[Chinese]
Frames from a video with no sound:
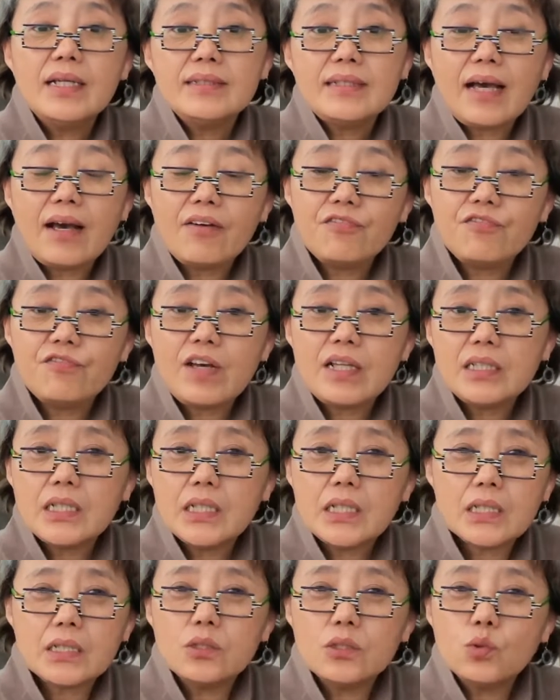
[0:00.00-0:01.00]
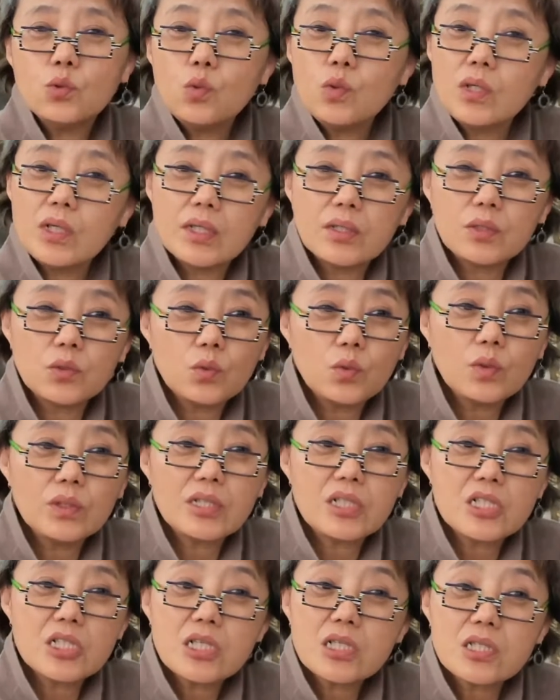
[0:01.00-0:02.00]
他犯的很多很多
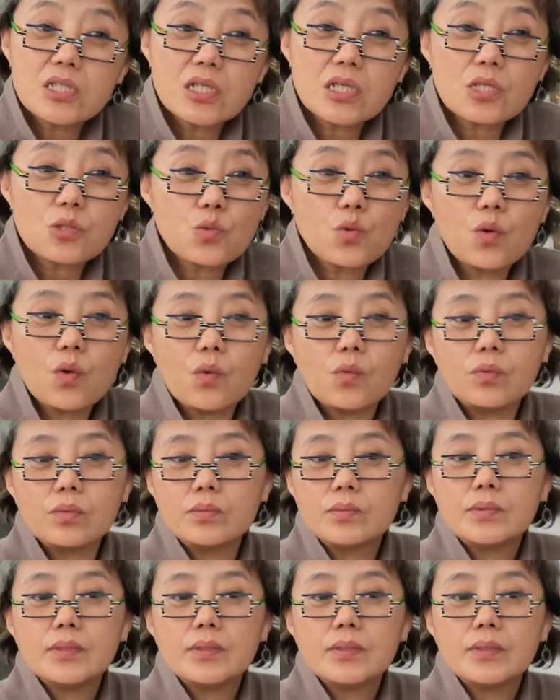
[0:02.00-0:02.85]
的政策错误，